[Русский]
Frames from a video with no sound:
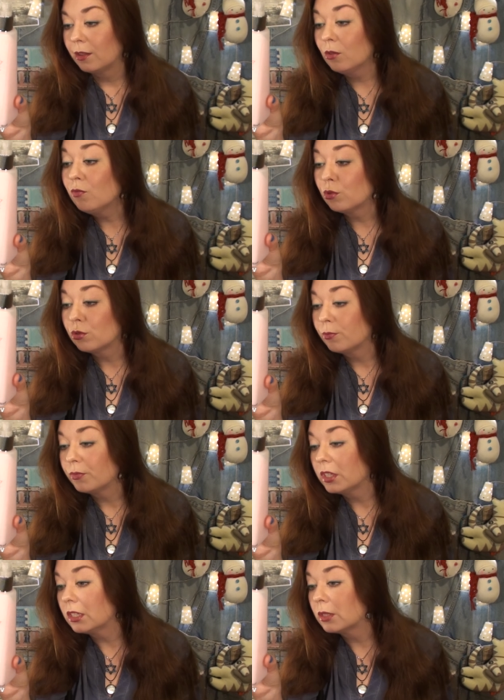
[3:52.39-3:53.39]
Ну вот,
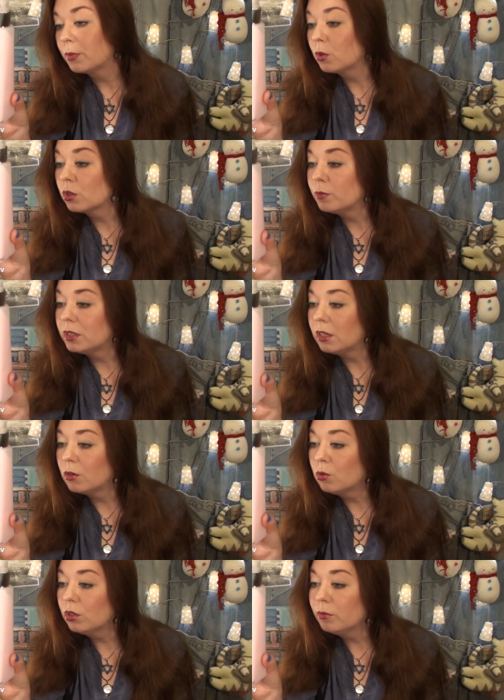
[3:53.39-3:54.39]
с природными
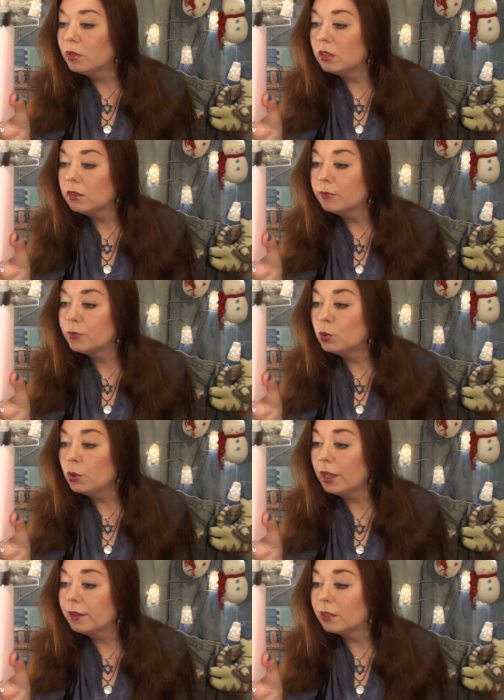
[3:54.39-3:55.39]
силиконами, и ну
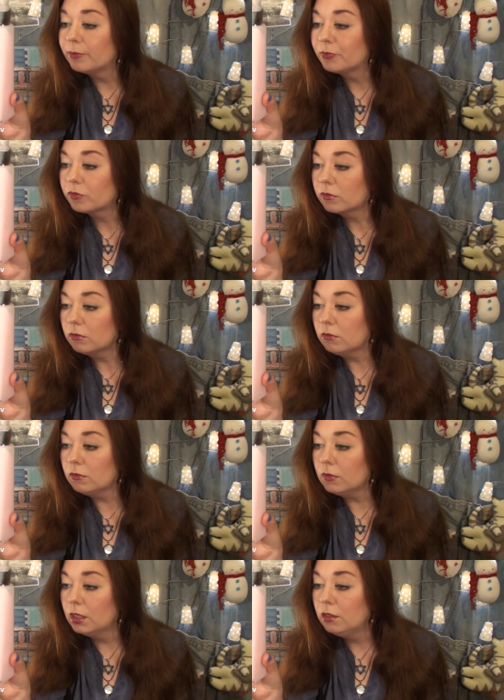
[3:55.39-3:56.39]
ладно.
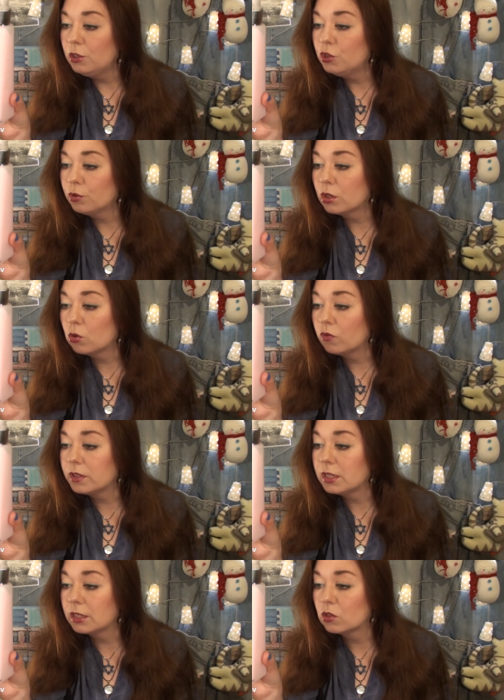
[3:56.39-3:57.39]
Ничего
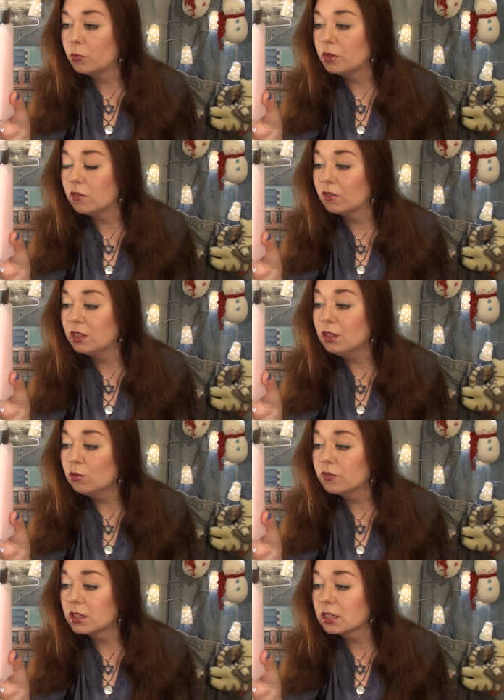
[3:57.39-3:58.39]
такого здесь особенного
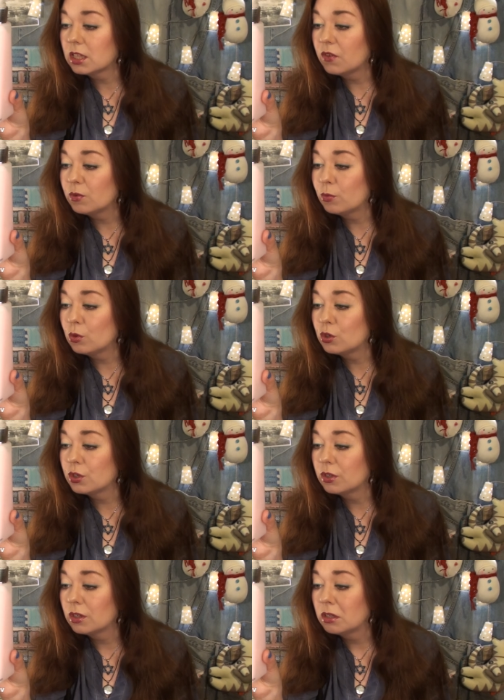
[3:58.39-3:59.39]
нету в составе
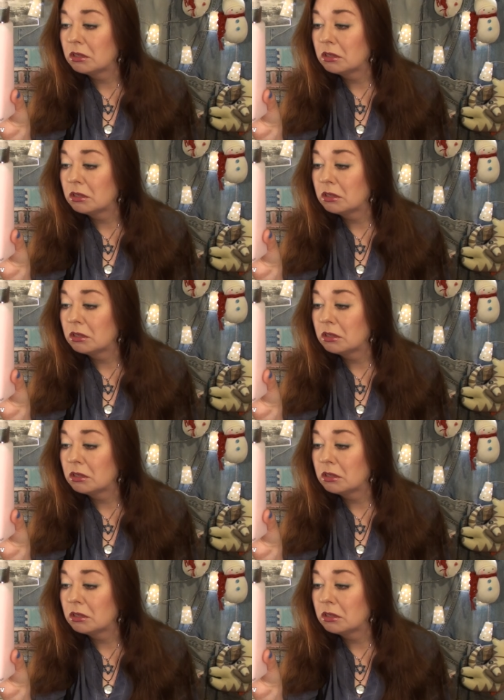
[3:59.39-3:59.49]
больше.